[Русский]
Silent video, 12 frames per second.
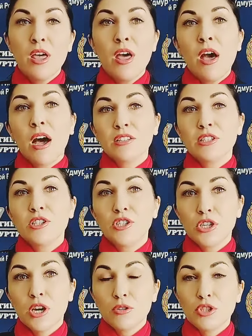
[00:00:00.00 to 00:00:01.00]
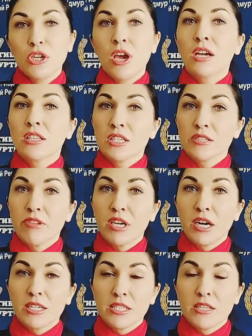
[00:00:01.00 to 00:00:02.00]
отъезжающий от
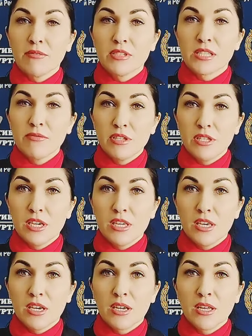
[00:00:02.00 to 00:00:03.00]
развлекательного заведения.